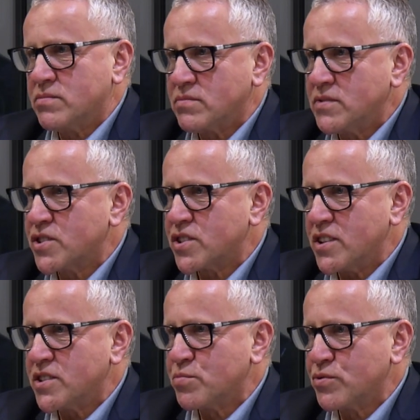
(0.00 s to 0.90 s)
niższa
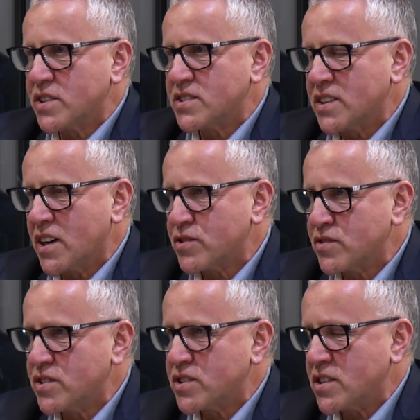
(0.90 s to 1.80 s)
niż Bundesliga
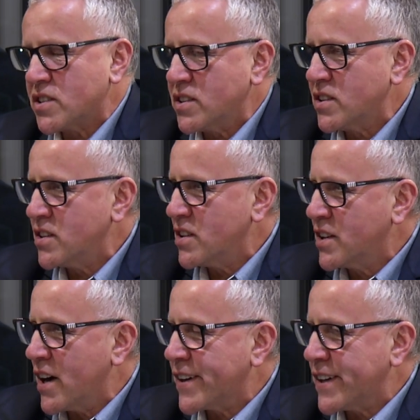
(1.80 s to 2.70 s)
oczywiście i, i,
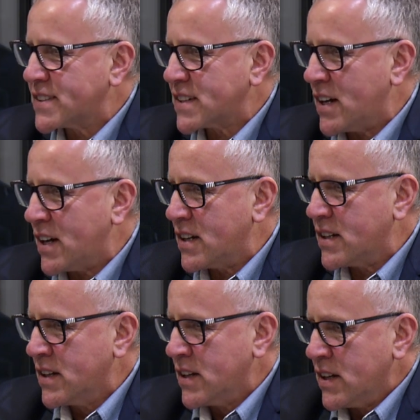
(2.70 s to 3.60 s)
Liga Angielska, ale,
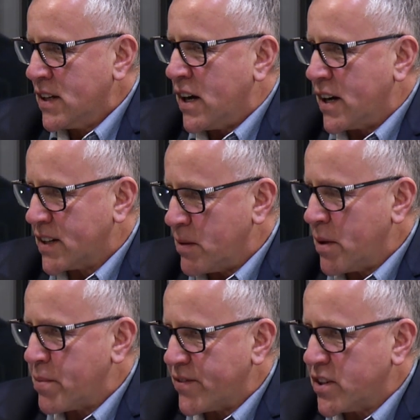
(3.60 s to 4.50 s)
ale tam
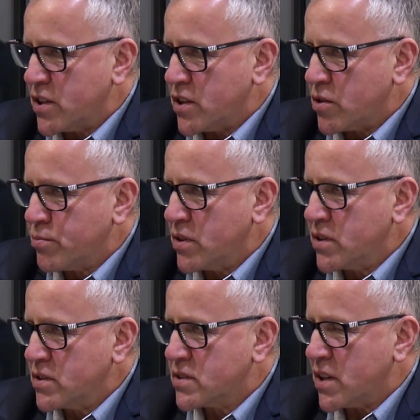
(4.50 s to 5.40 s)
naprawdę
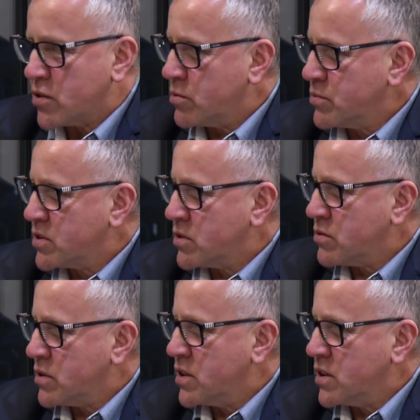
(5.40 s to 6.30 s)
robili
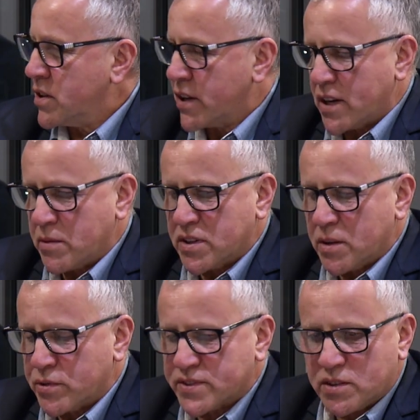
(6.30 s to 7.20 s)
znakomitą e, reklamę dla
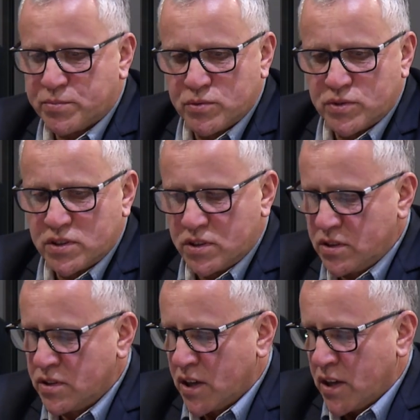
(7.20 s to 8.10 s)
polskiej piłki
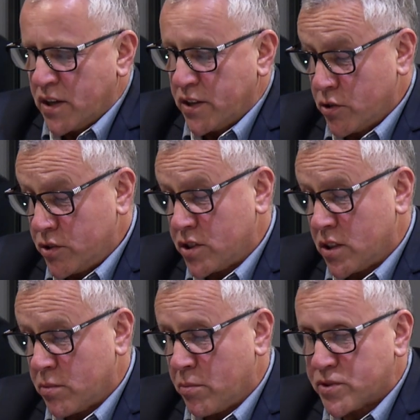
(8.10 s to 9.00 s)
i, i do dzisiaj, no
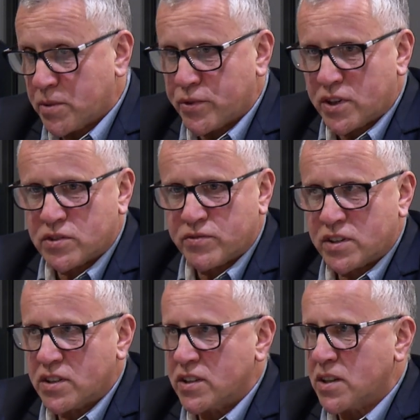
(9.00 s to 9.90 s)
bo można pojechać do
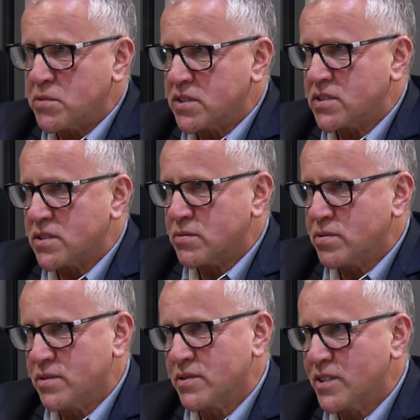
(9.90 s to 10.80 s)
Wiednia i tam jest
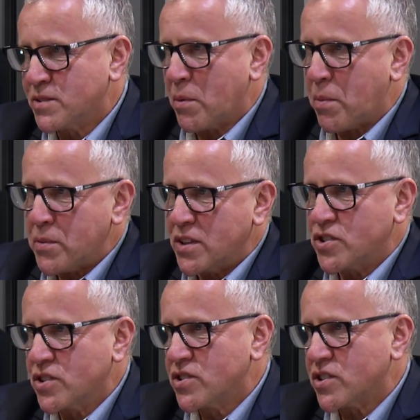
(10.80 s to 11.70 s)
Izba
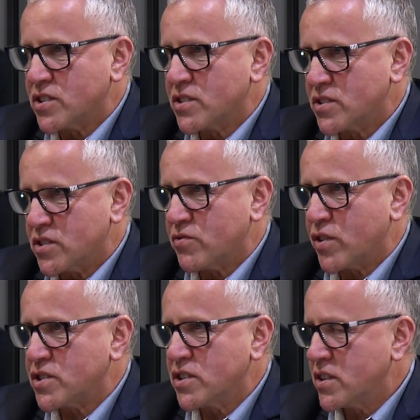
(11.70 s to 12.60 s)
Pamięci, gdzie, gdzie
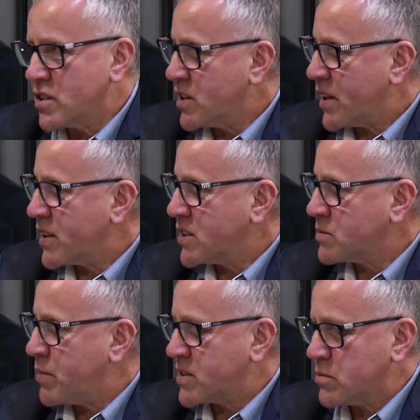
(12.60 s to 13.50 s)
właśnie Radek jest
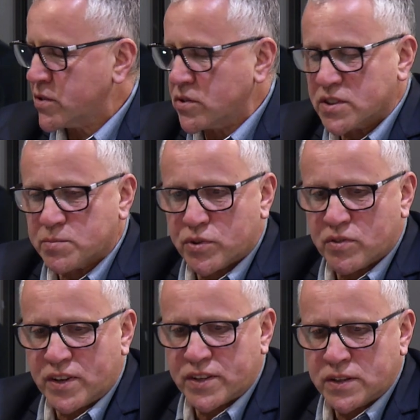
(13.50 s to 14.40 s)
bardzo mocno
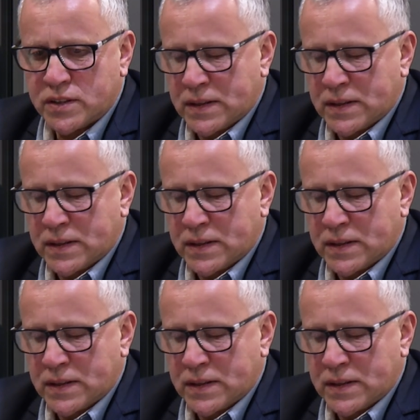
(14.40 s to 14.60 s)
eksponowany.